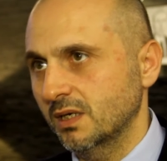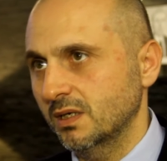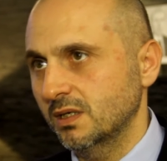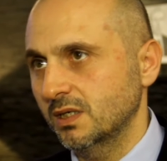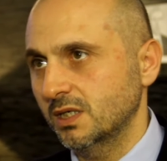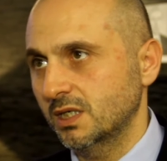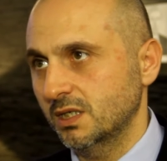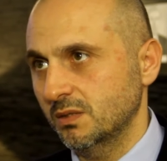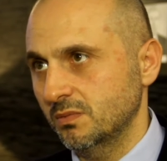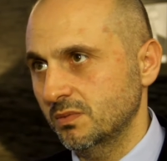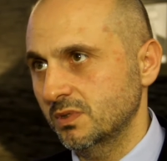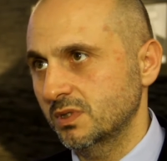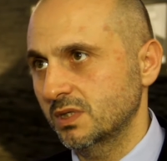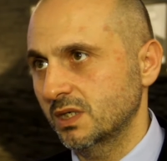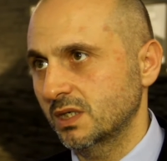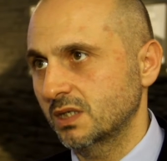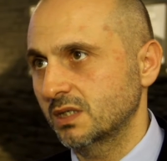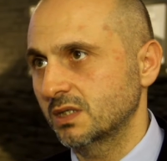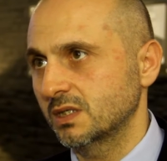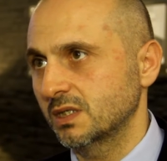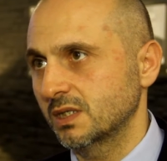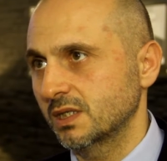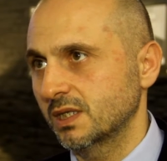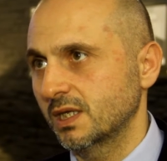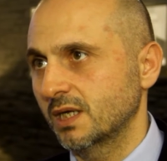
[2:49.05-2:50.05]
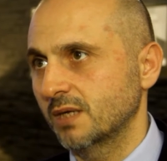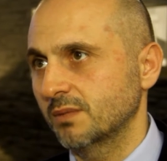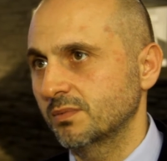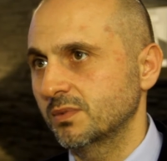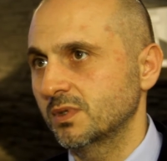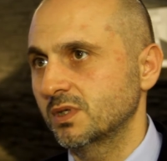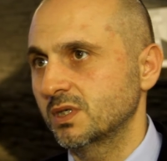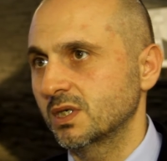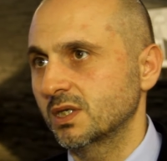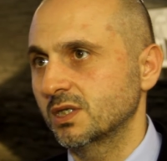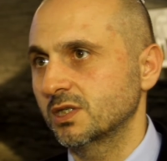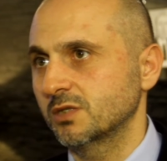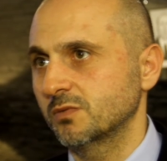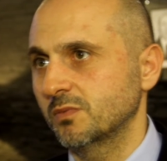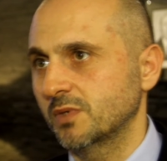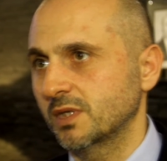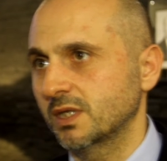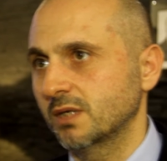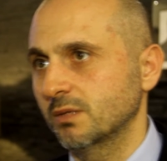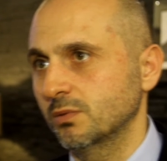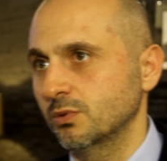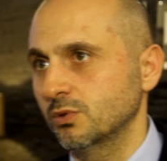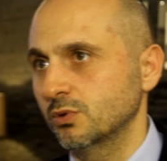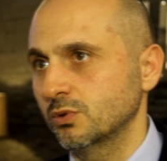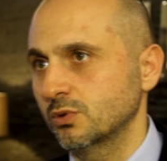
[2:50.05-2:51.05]
2008 yılında yaptığı çalışma da
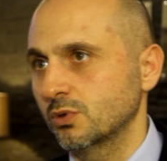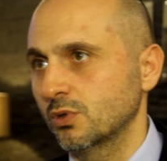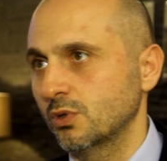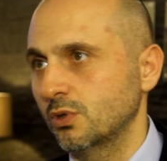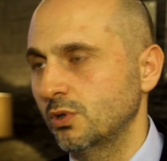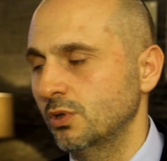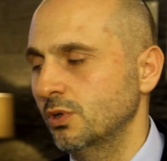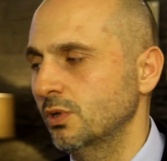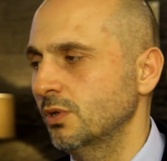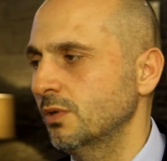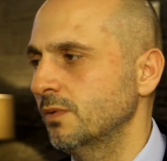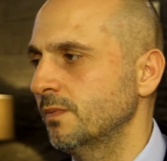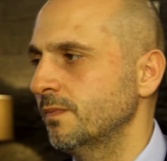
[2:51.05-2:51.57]
bunu söylüyor.